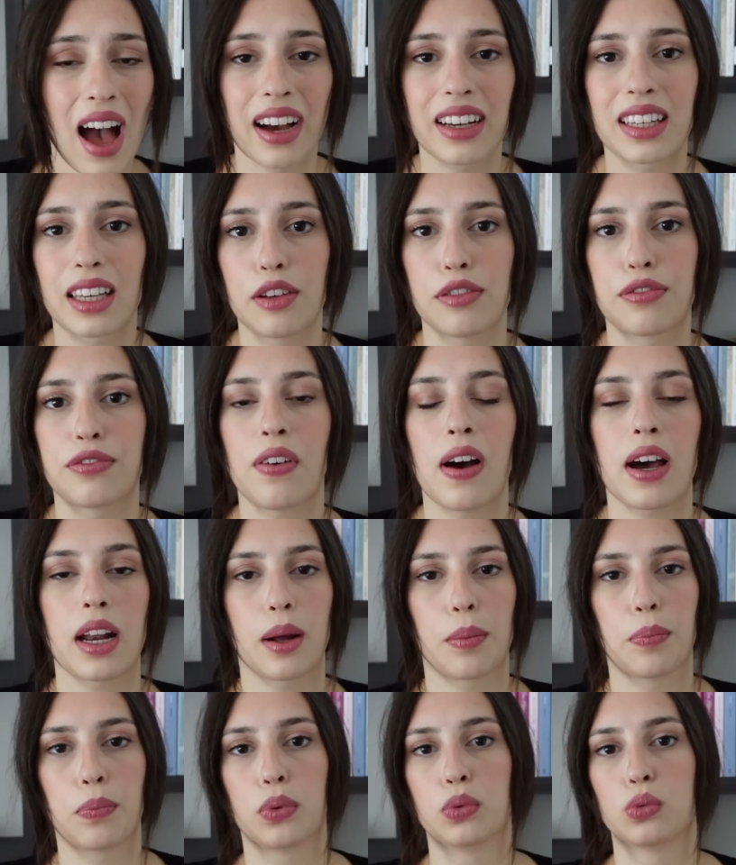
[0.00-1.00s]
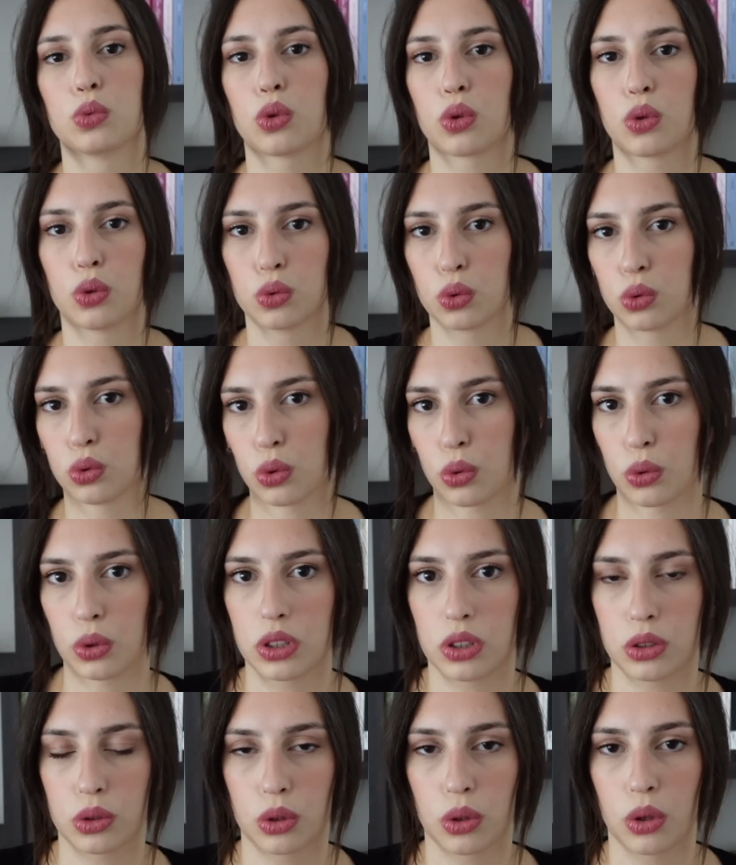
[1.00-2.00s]
a che fare appunto con tutto
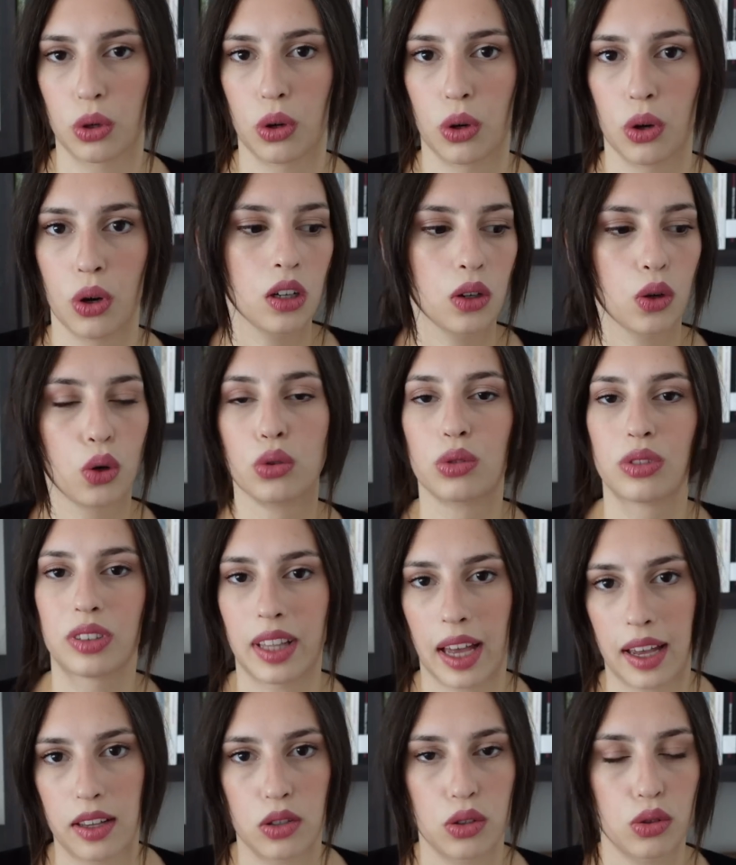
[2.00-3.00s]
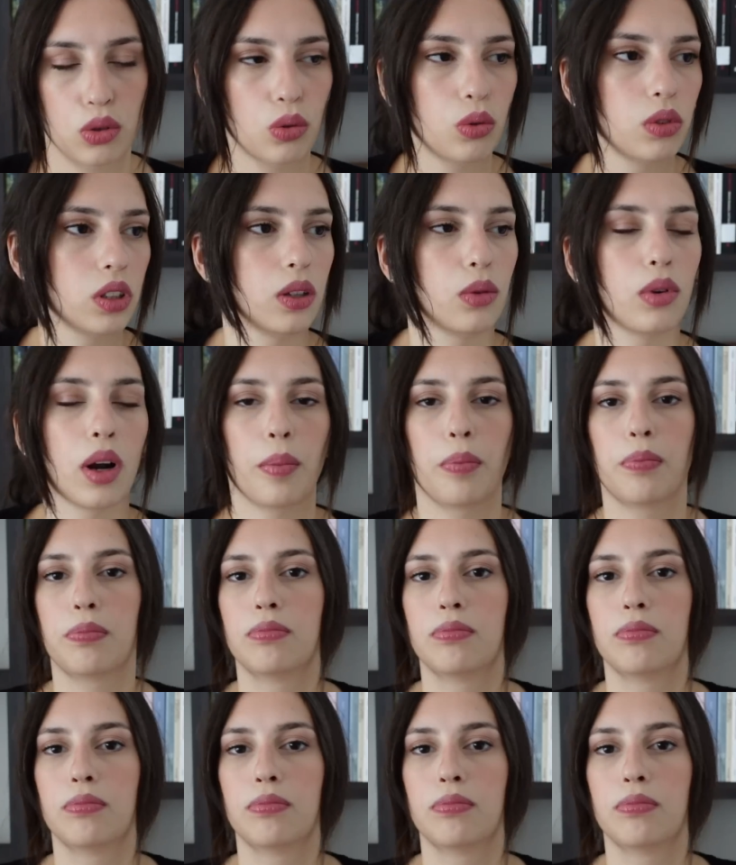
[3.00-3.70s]
questo contesto. Quindi una,